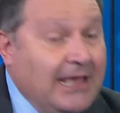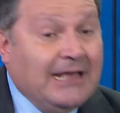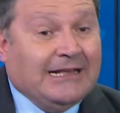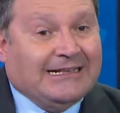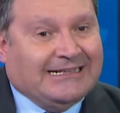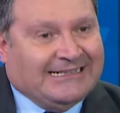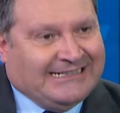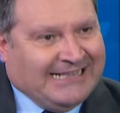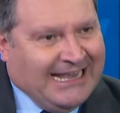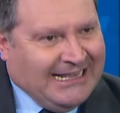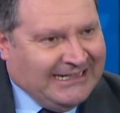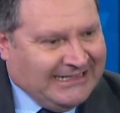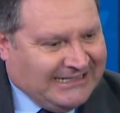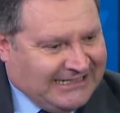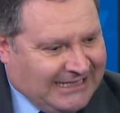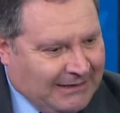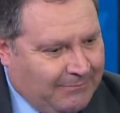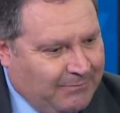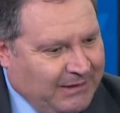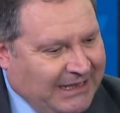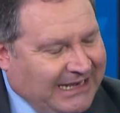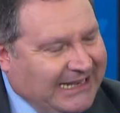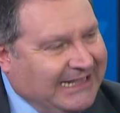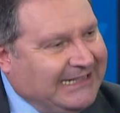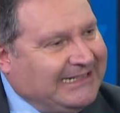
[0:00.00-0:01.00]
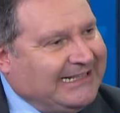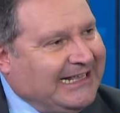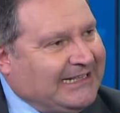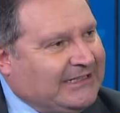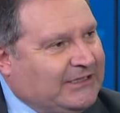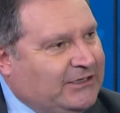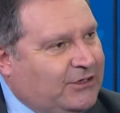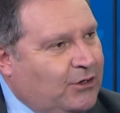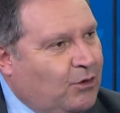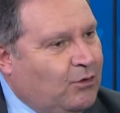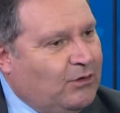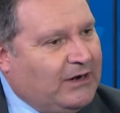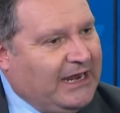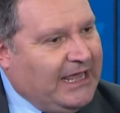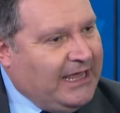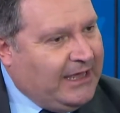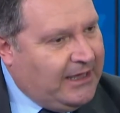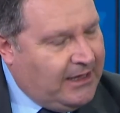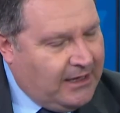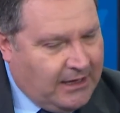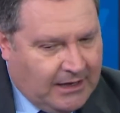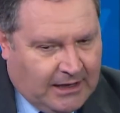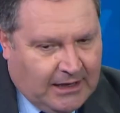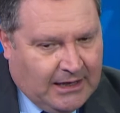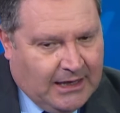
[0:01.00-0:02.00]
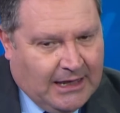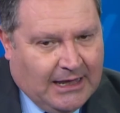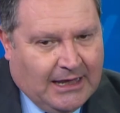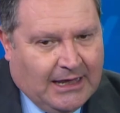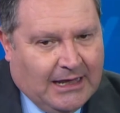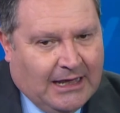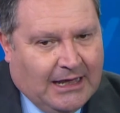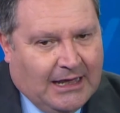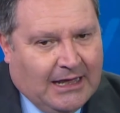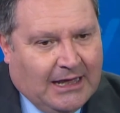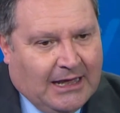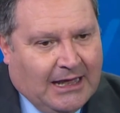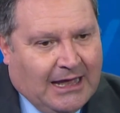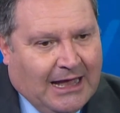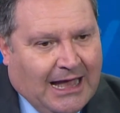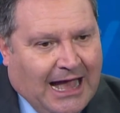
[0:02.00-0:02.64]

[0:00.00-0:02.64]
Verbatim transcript: sensibilizzazione eh,